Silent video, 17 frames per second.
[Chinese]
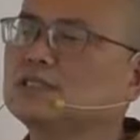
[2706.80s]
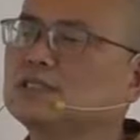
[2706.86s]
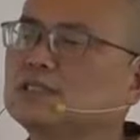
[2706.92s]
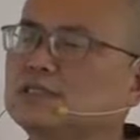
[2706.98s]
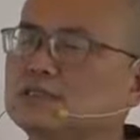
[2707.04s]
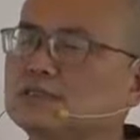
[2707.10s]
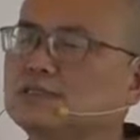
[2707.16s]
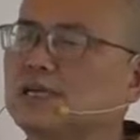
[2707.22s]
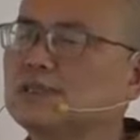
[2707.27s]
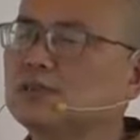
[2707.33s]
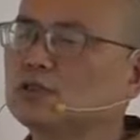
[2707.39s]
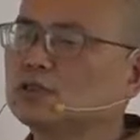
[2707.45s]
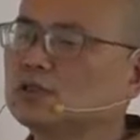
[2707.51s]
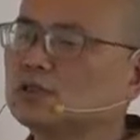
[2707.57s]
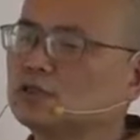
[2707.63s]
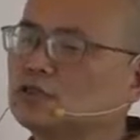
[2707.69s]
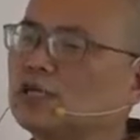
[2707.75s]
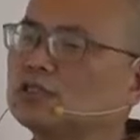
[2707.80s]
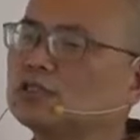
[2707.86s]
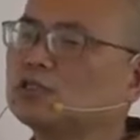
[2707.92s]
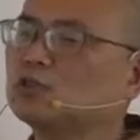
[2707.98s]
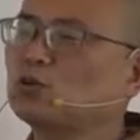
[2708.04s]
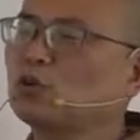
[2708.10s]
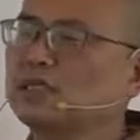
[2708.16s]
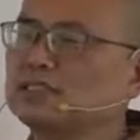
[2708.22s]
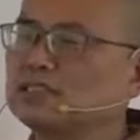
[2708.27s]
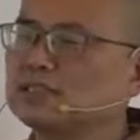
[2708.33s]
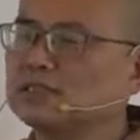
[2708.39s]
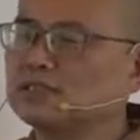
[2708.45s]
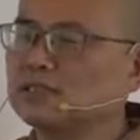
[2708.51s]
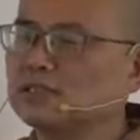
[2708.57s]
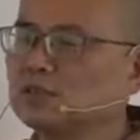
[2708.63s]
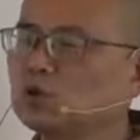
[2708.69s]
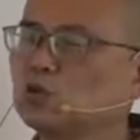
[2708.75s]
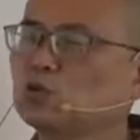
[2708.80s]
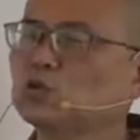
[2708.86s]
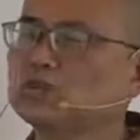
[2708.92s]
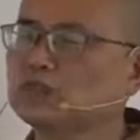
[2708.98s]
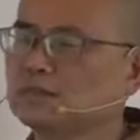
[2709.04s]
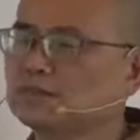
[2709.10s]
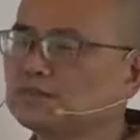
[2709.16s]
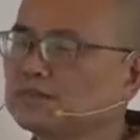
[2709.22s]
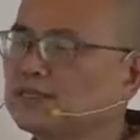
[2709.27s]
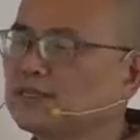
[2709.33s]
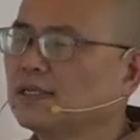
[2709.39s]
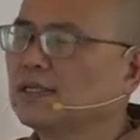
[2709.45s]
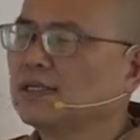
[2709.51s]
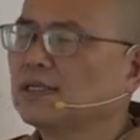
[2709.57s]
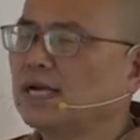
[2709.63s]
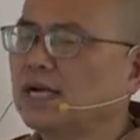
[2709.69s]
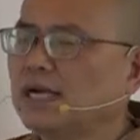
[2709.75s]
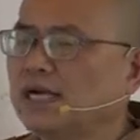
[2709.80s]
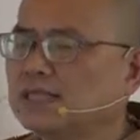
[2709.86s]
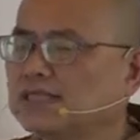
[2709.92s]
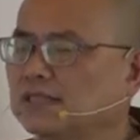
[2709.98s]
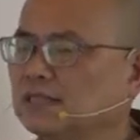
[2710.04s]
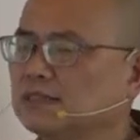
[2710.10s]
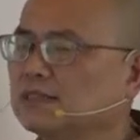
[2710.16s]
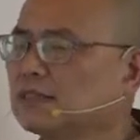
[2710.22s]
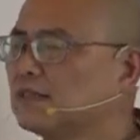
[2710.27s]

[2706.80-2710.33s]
时嘛，有主要是断食跟促食啊，身